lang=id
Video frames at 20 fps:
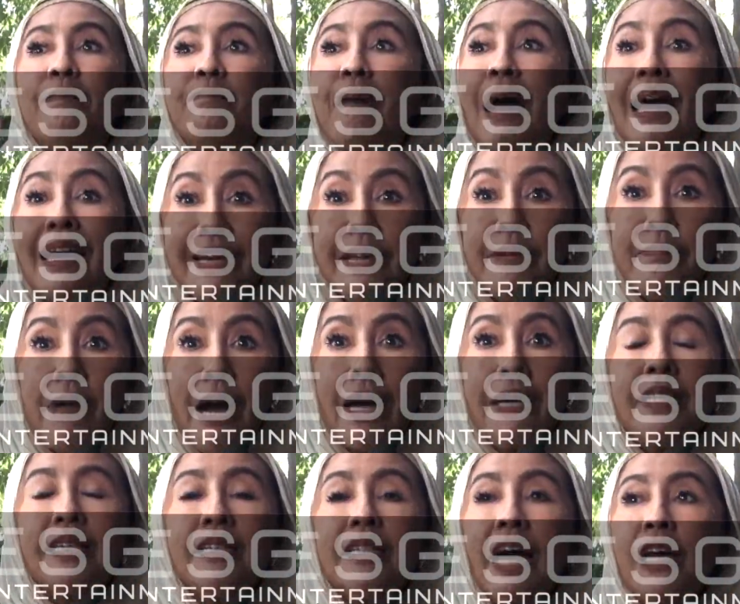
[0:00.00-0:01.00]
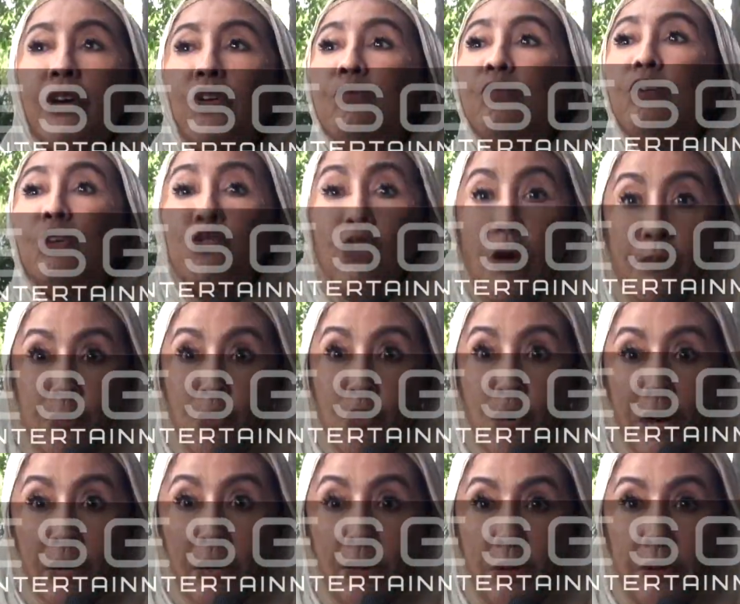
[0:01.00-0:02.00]
panglima di saat umur
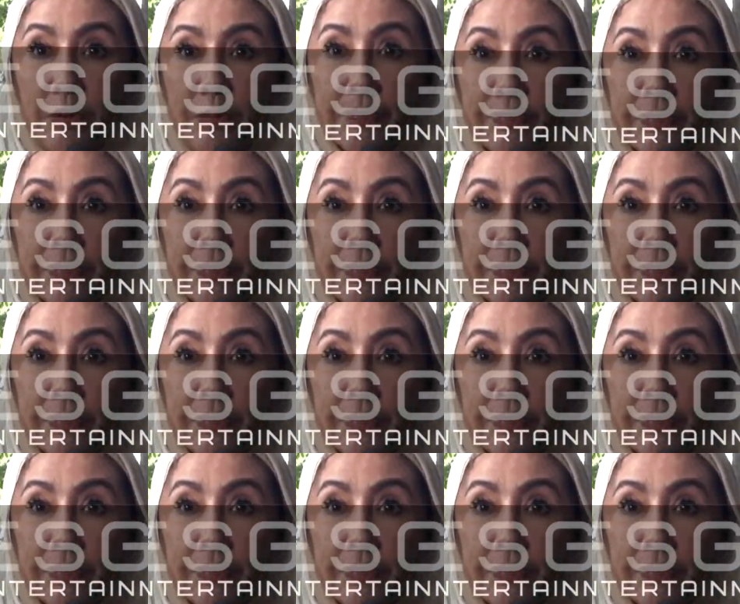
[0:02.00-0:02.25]
20-an loh.